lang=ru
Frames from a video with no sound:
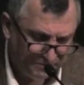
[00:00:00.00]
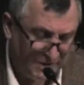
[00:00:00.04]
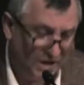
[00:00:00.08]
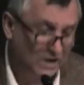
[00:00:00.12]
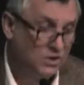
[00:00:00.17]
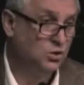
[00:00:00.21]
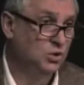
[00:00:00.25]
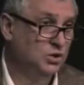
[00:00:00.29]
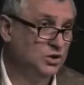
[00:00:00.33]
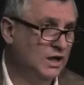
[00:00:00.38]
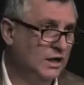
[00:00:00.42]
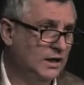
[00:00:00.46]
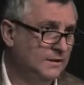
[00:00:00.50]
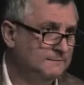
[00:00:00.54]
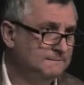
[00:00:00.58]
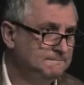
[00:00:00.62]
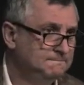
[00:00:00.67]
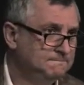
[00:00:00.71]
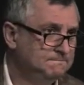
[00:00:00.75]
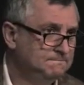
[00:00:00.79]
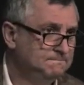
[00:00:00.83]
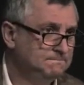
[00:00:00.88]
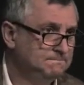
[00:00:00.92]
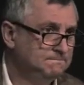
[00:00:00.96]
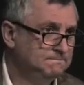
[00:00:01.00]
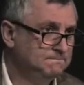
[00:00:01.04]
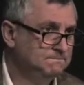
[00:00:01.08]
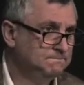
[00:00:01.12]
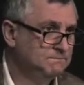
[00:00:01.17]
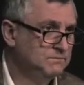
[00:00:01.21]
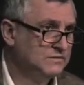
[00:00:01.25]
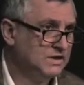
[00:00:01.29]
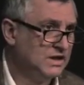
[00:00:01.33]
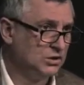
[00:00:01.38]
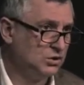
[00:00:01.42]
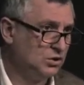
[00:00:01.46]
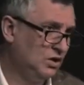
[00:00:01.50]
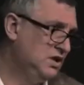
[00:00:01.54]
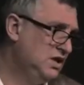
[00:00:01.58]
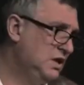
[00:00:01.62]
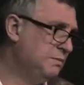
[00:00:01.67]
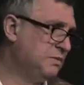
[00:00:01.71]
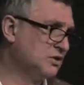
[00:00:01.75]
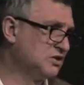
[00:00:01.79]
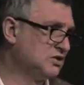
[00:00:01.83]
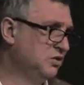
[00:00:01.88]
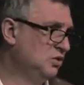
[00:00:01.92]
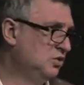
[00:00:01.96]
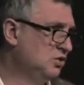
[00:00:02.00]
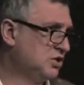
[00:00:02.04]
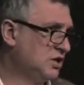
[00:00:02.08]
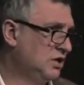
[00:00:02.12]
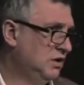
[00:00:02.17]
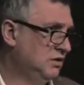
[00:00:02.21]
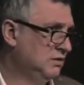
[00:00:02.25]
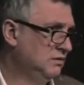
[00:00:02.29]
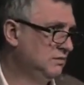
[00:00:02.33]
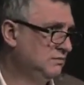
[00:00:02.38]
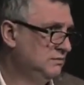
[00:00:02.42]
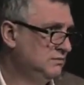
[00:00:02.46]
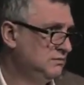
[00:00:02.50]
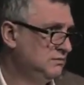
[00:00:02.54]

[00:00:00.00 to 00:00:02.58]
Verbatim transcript: народа, который не послушал,